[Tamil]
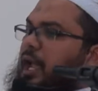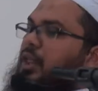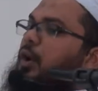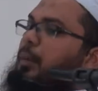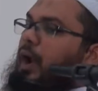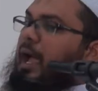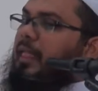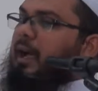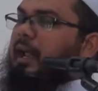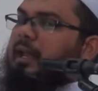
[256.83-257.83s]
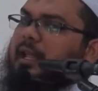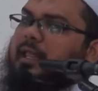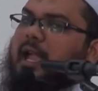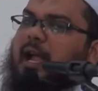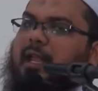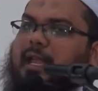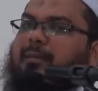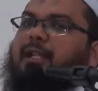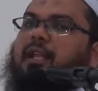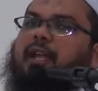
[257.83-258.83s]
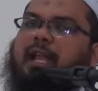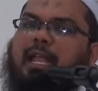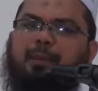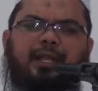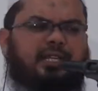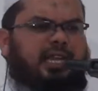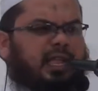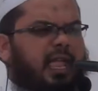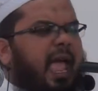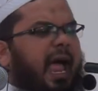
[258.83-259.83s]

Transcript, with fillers: ஏதோ பொருளாதார ரீதியான ஞாபத்துக்களை பற்றி